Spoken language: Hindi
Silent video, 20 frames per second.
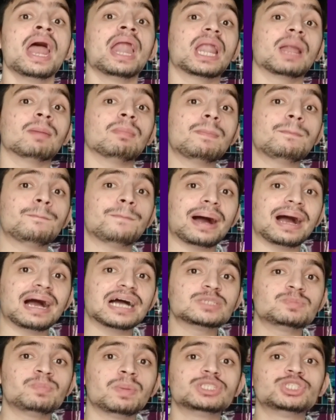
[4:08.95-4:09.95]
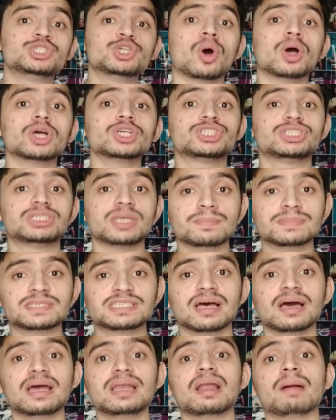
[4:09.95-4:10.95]
नंबर पांच पे जॉर्ज
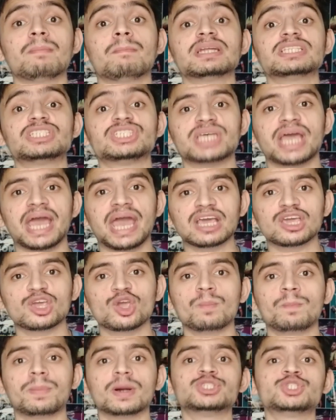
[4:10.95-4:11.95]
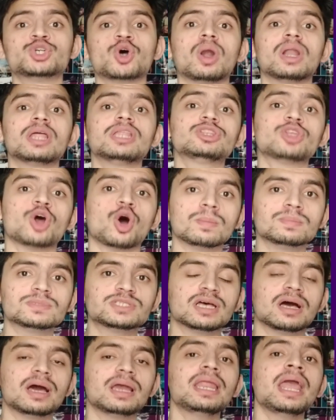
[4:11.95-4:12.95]
सिम्सन नंबर छह के ऊपर जॉर्डन
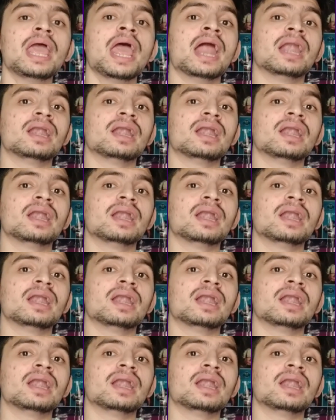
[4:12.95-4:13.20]
थॉम्सन